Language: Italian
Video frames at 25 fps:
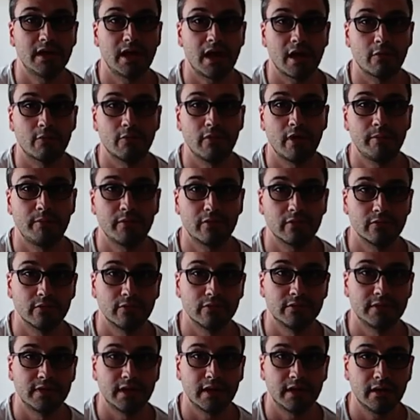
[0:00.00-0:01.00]
l'acqua
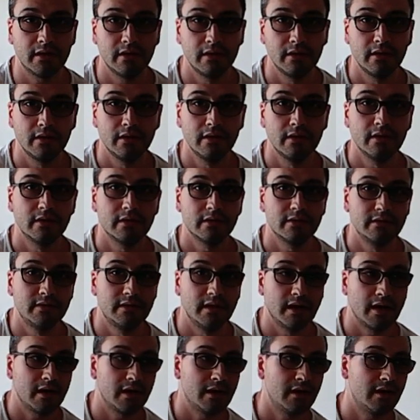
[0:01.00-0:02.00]
prodotta
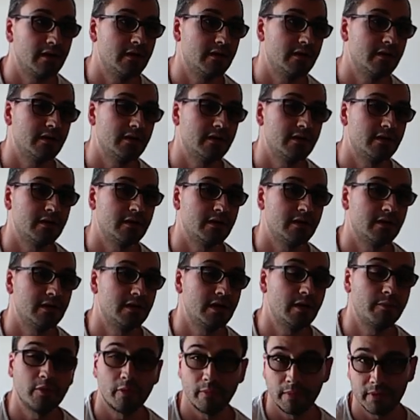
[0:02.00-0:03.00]

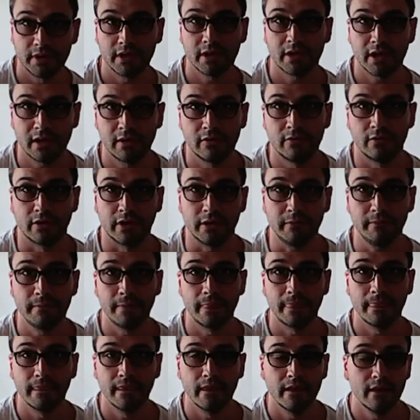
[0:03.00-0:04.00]
dalla eh, pompa di
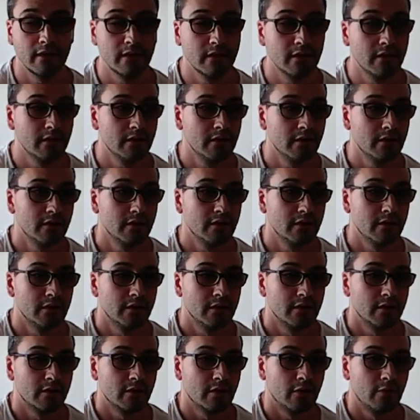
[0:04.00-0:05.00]
calore.
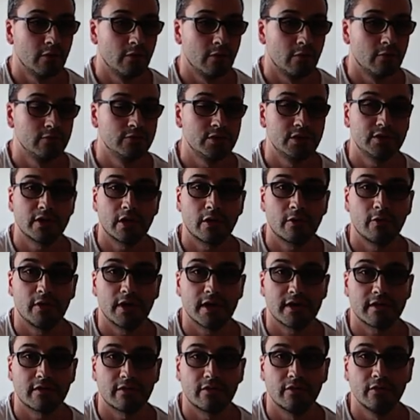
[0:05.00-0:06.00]
Unito a
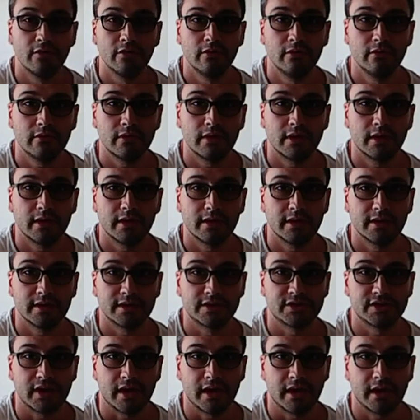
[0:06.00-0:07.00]
questo
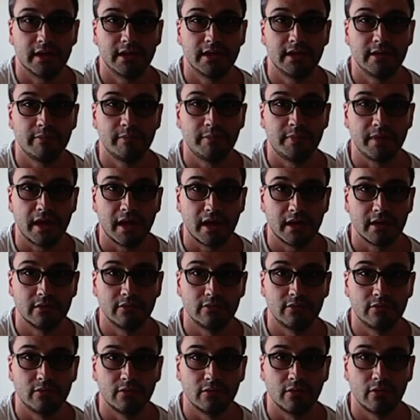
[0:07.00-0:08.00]
eh, c'è
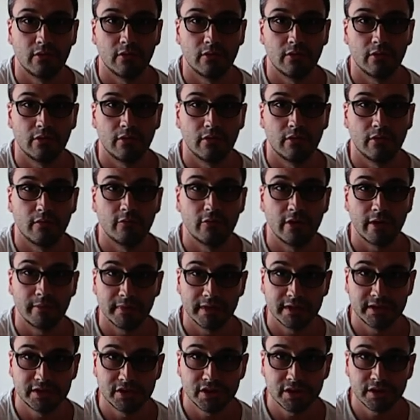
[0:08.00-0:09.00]
l'impianto
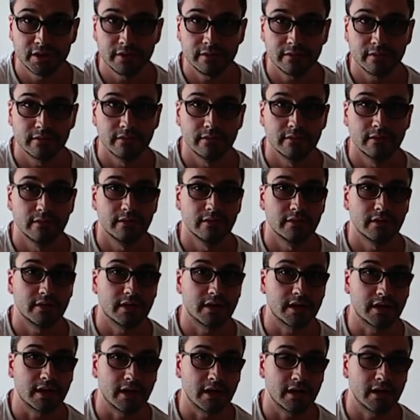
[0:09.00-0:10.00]
VMC
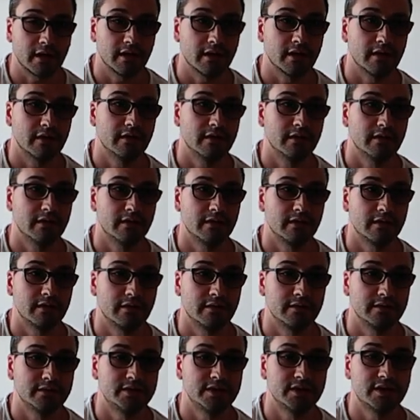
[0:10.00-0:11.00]
che
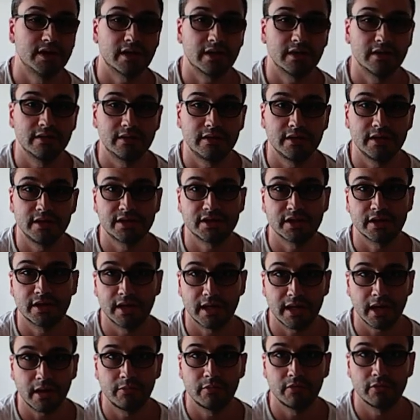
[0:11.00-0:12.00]
eh, ci garantisce
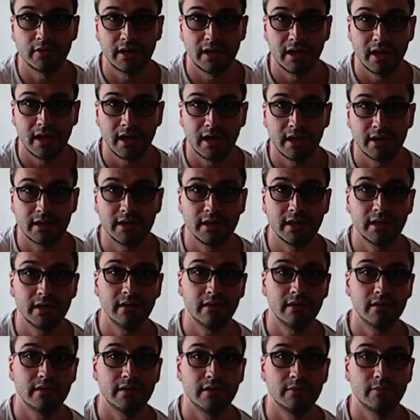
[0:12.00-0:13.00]
il ricambio
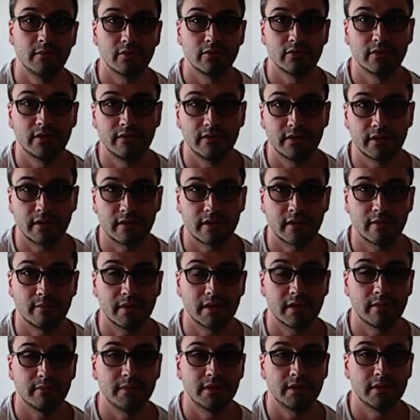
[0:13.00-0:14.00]
dell'aria in modo da avere
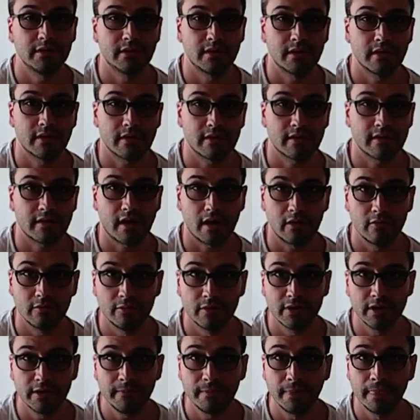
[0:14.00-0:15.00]
sempre l'ambiente
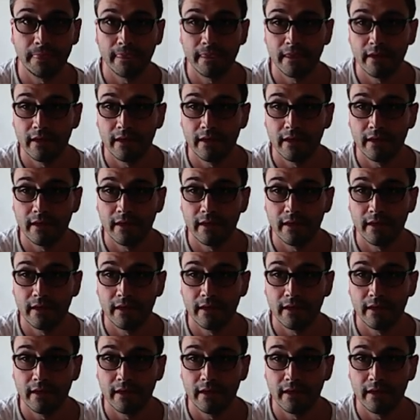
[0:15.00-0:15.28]
salubre